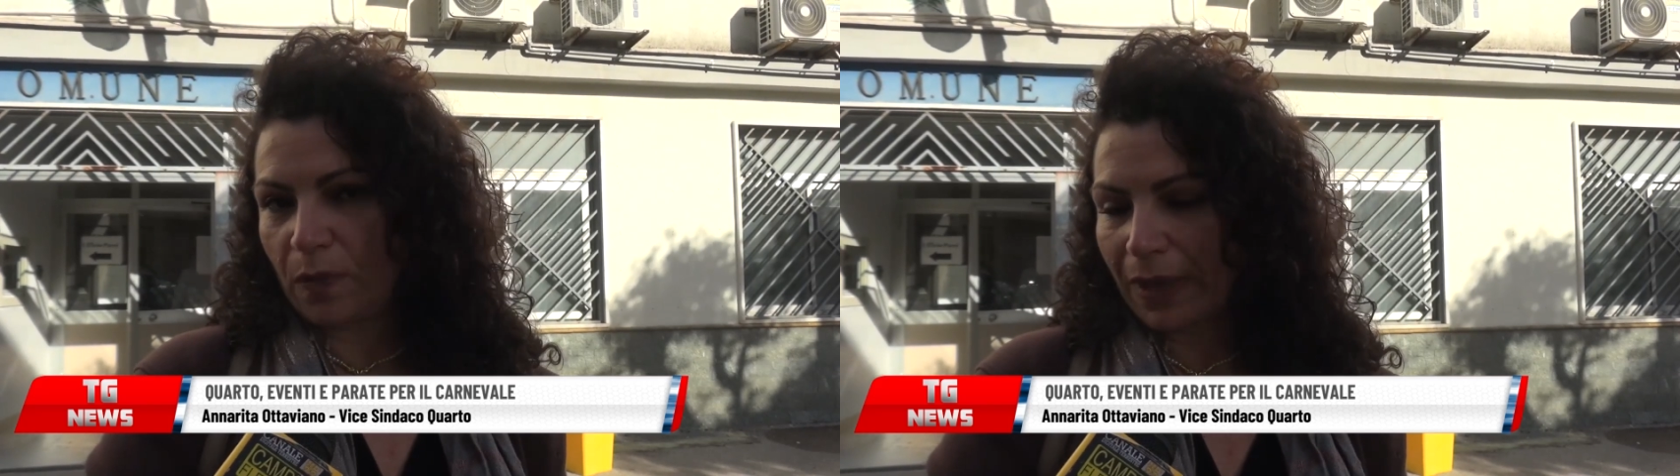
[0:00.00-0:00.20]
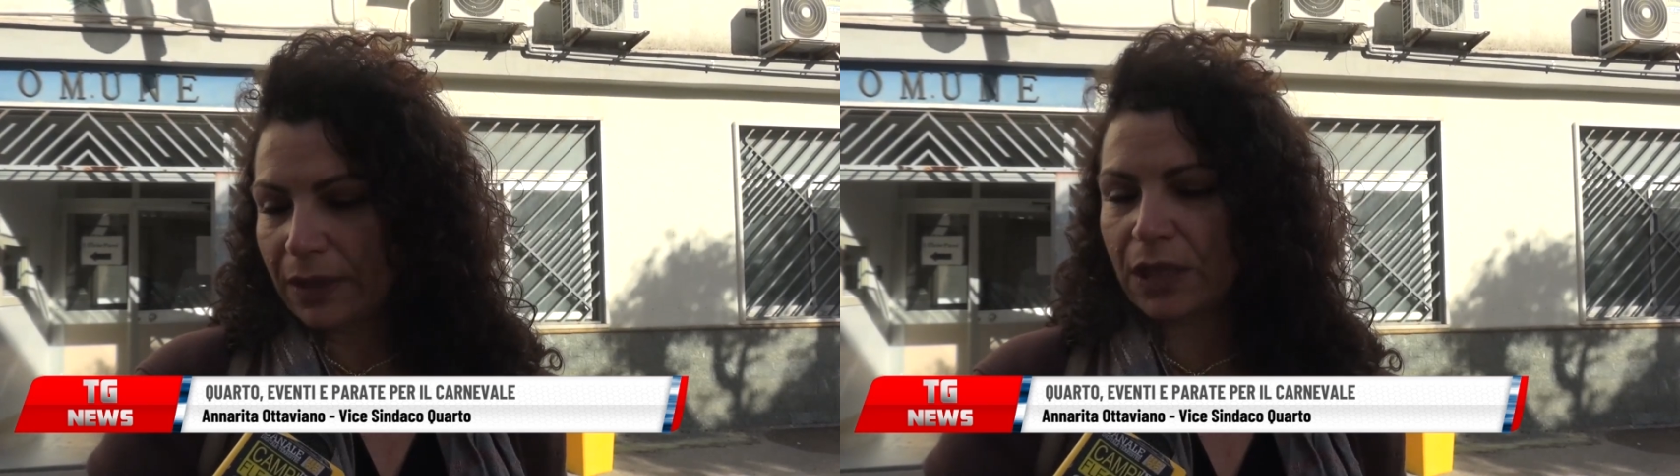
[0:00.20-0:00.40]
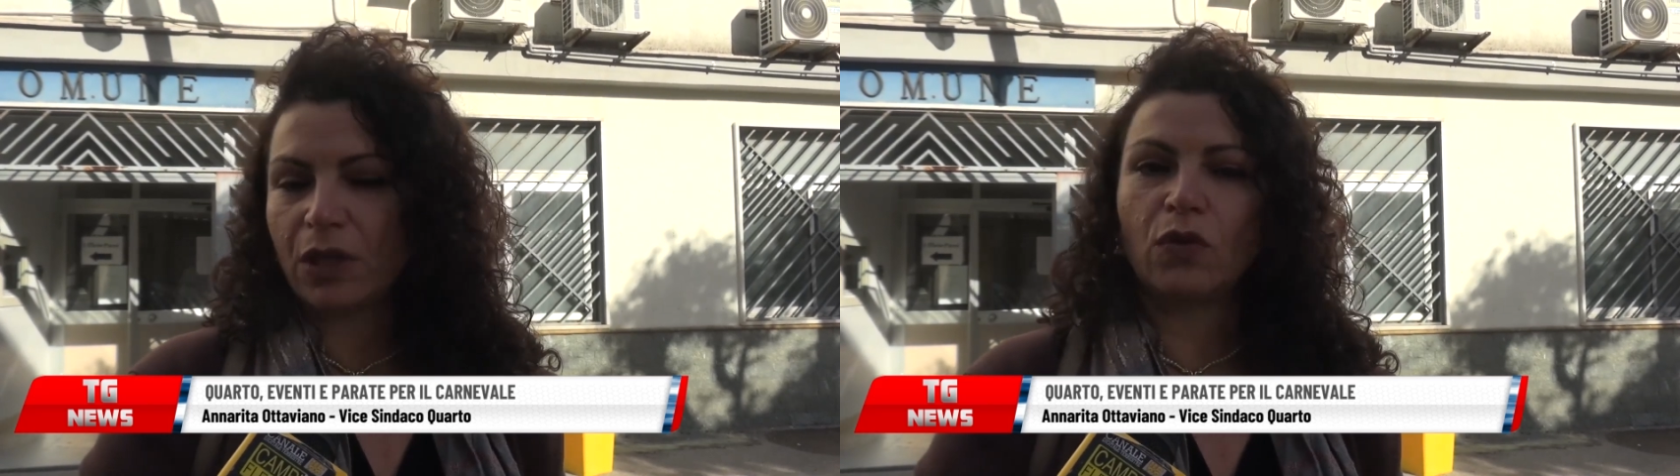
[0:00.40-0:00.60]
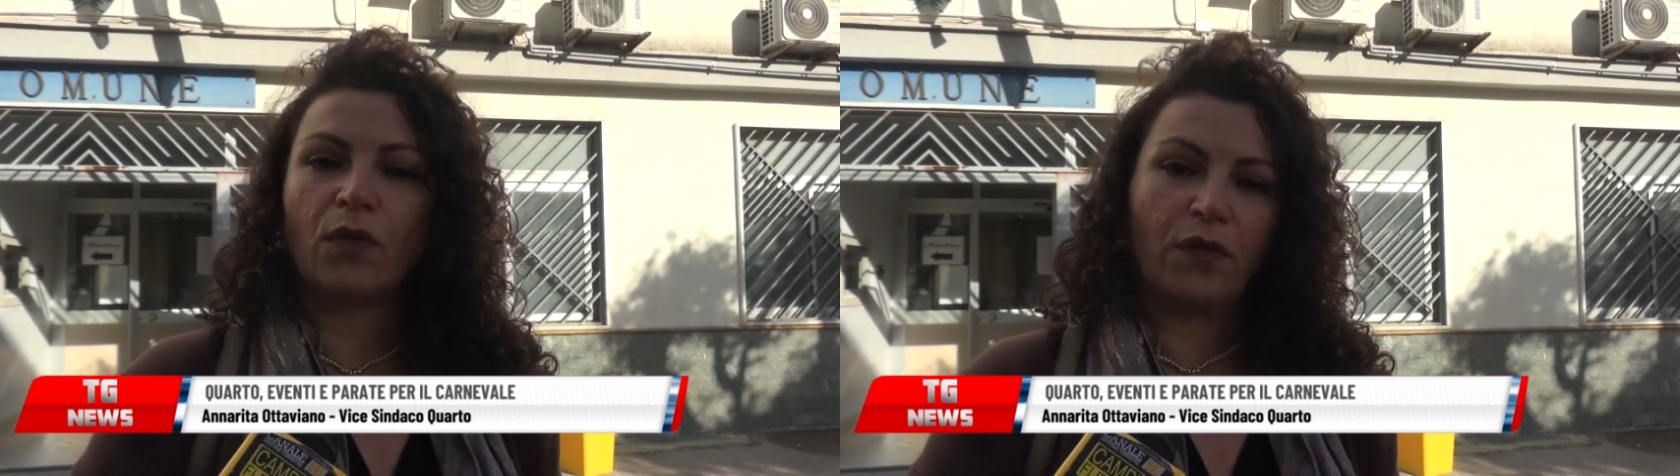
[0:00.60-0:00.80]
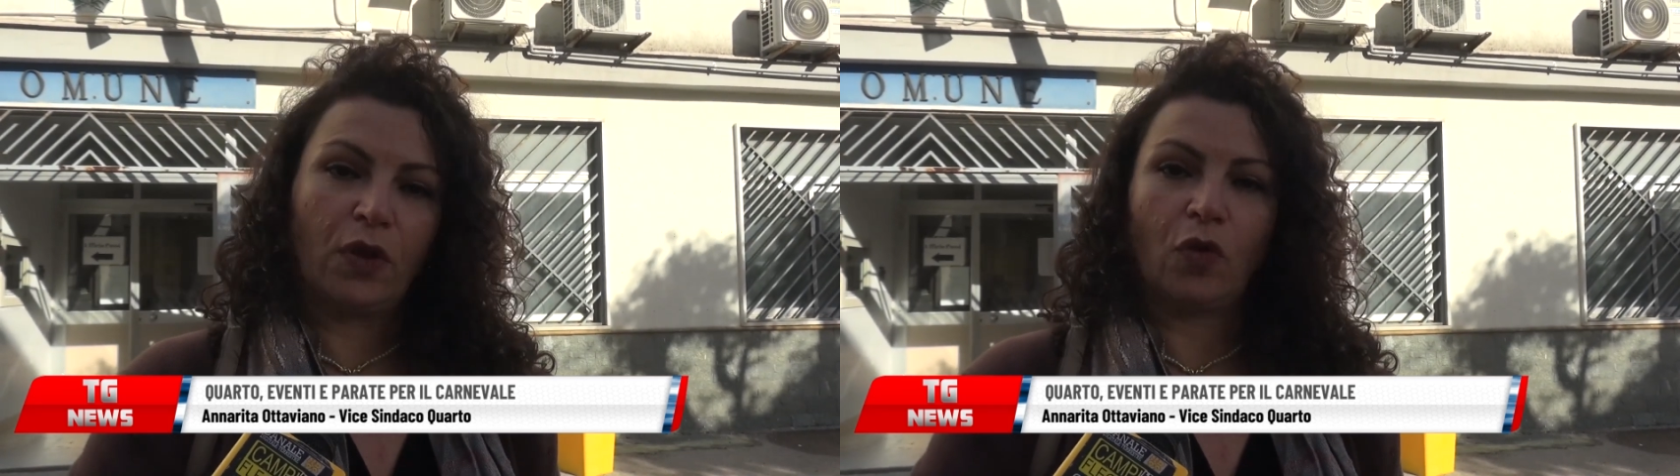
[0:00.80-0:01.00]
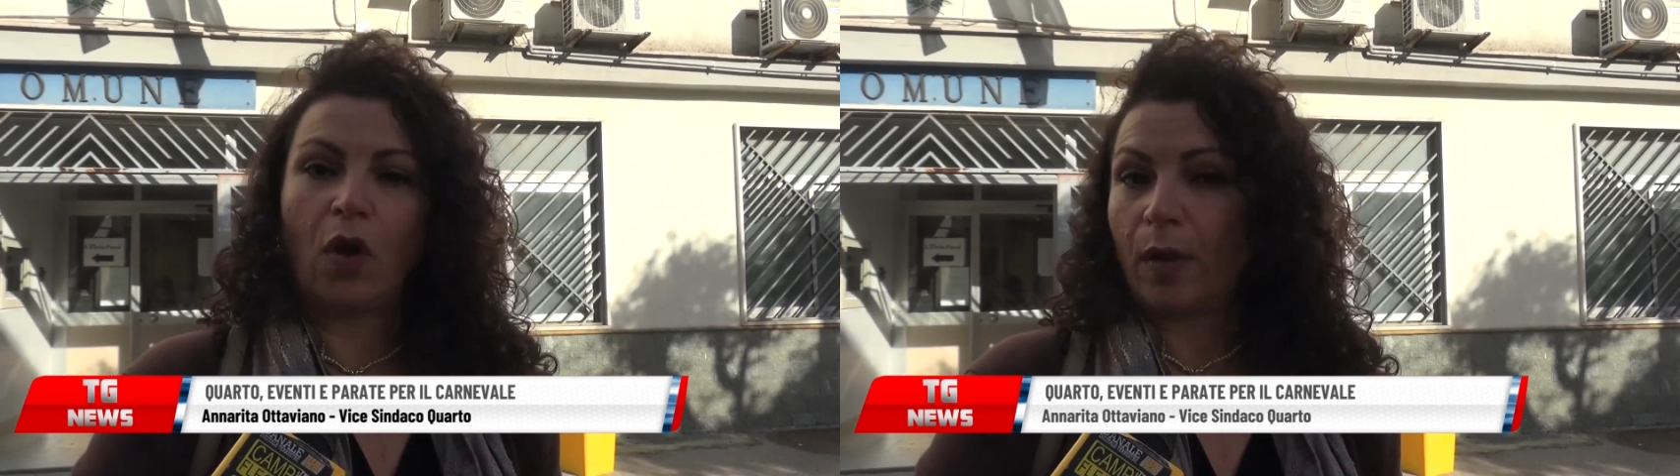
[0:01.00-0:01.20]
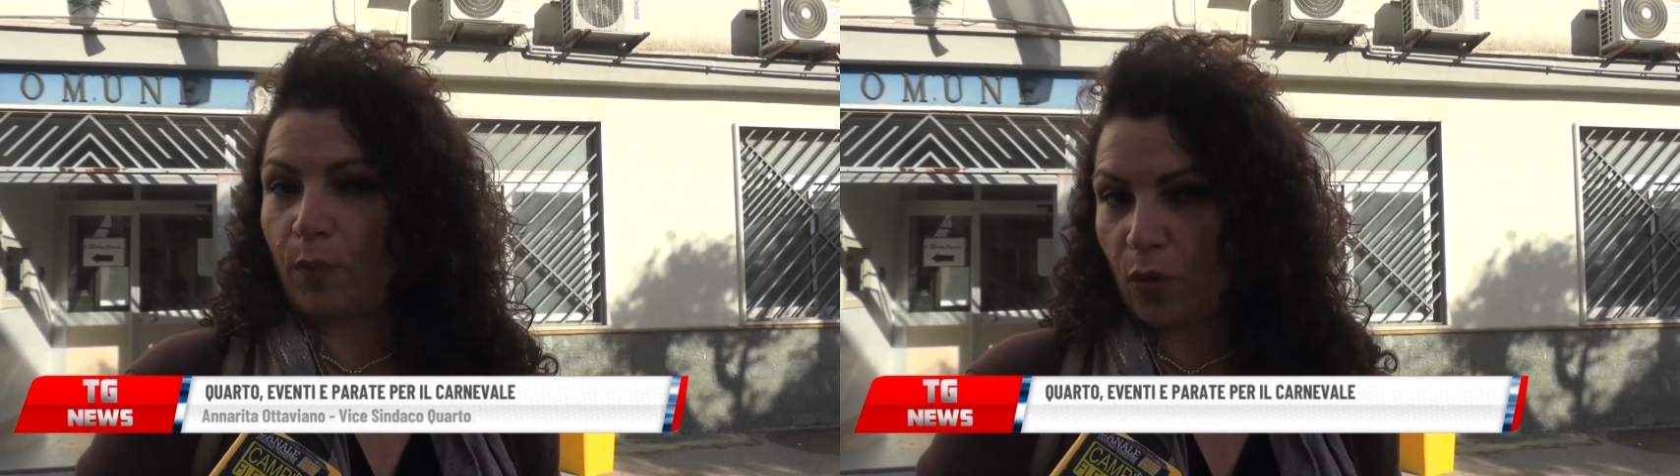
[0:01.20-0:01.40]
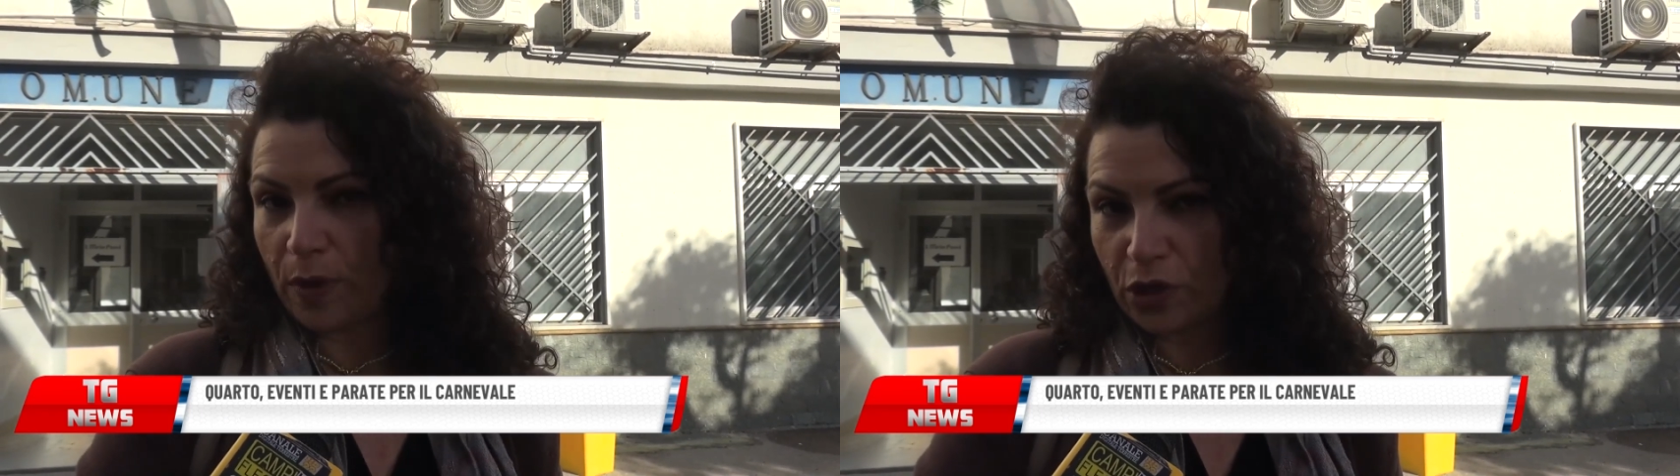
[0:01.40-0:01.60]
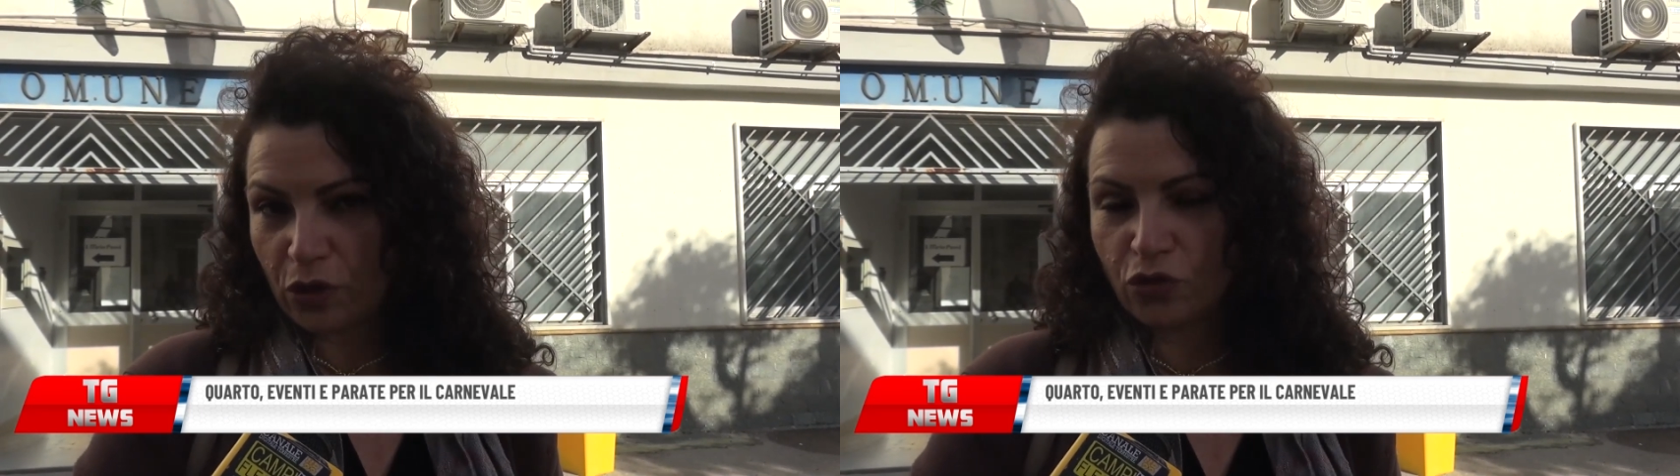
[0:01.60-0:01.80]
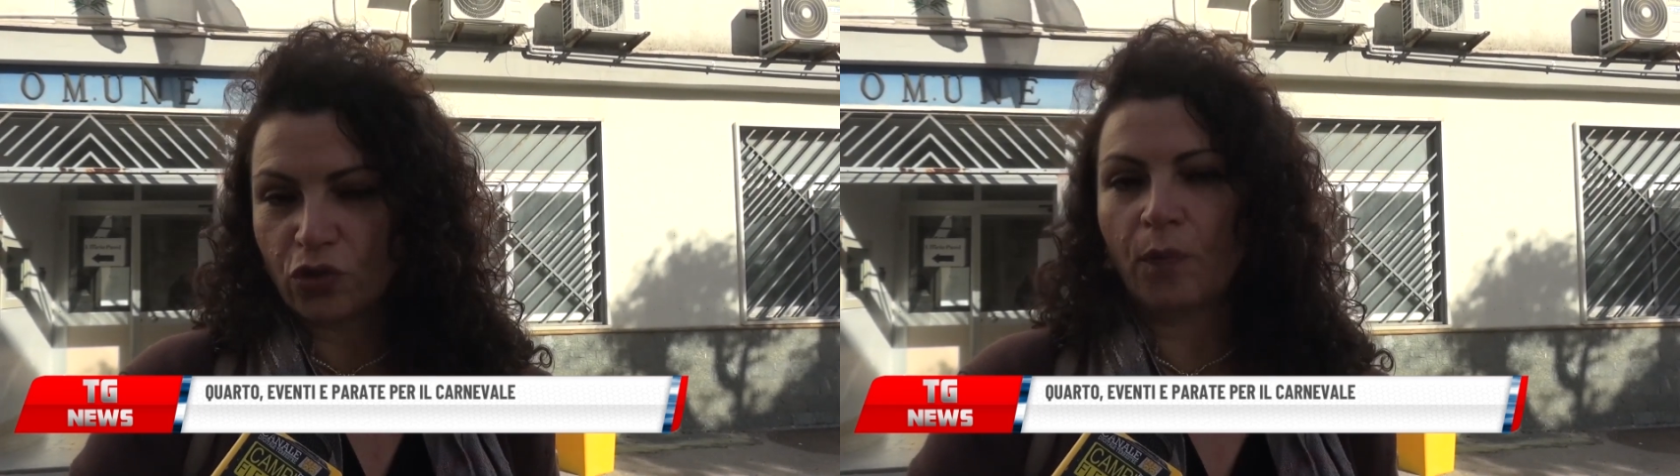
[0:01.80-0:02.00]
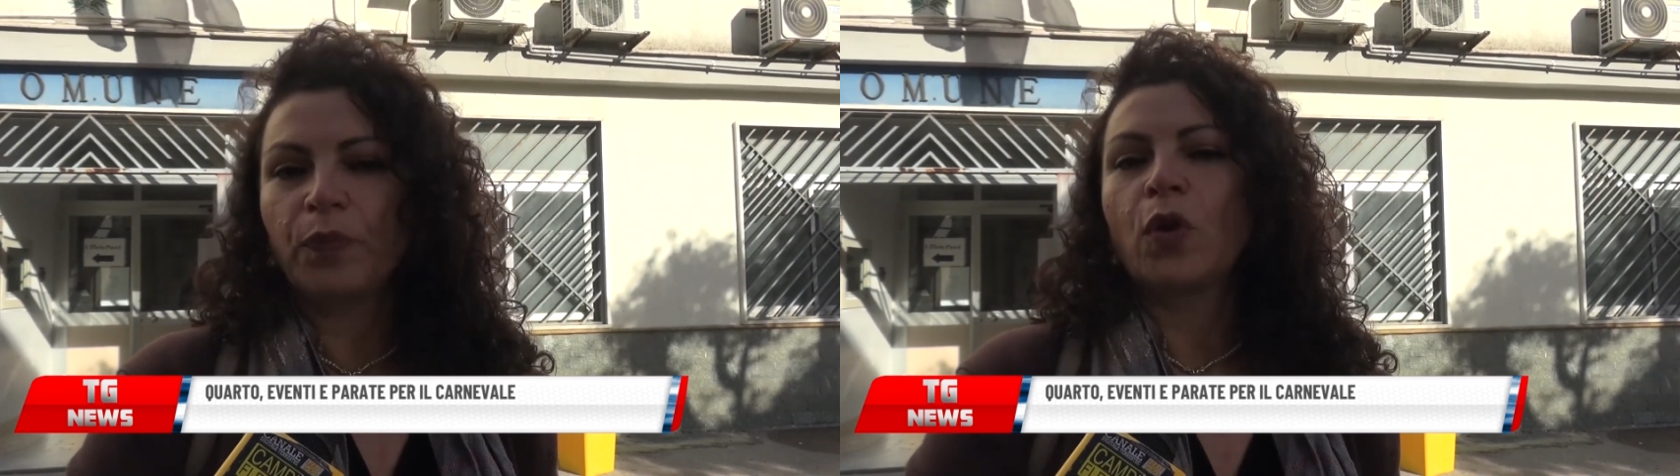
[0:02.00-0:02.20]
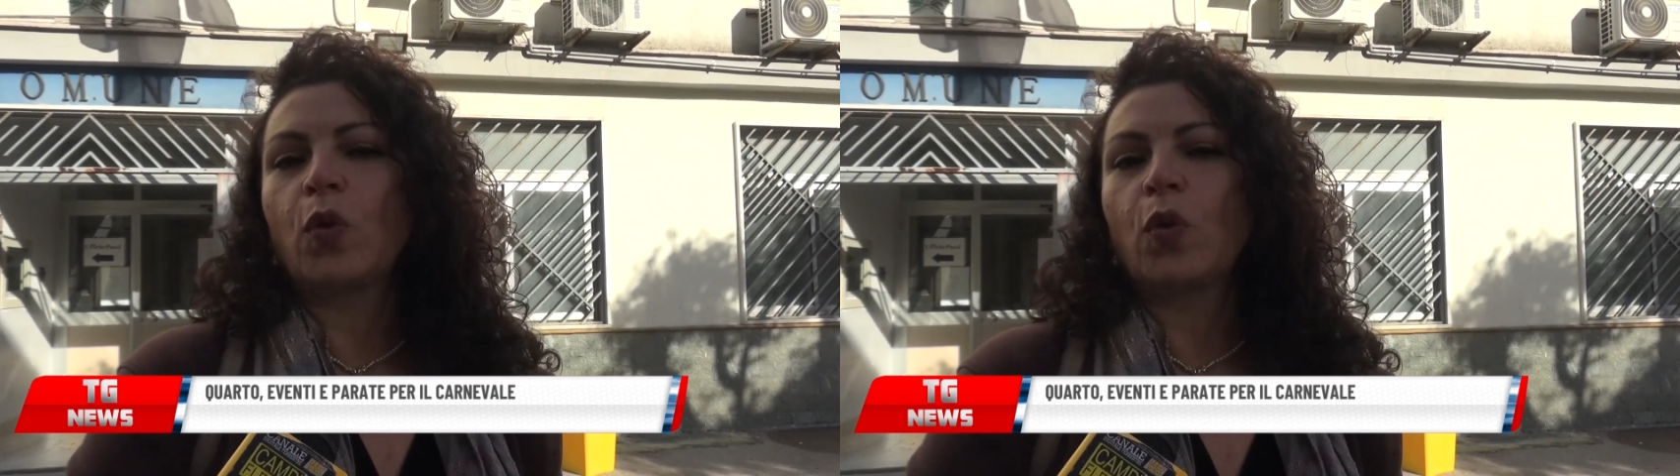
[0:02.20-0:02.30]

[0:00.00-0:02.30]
di mattino fino al pomeriggio.